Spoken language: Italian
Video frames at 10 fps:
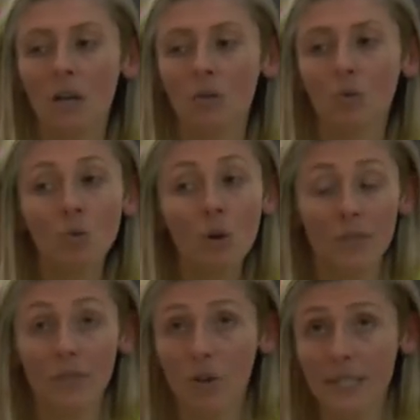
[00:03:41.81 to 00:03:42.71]

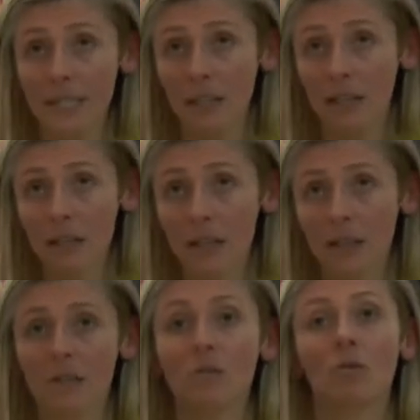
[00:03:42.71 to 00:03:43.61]
due
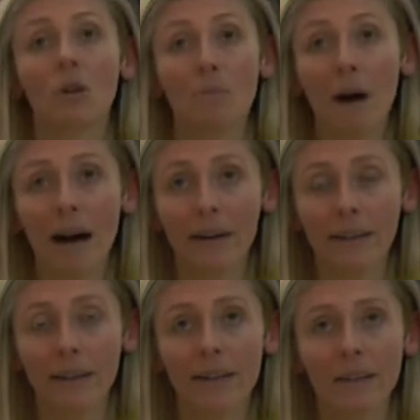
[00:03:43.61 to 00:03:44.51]
fossili che sono i
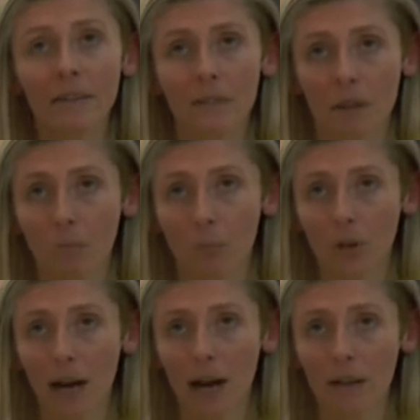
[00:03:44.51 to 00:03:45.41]
marker
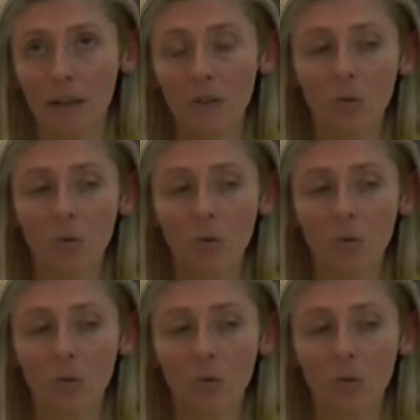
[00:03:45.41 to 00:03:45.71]
temporali,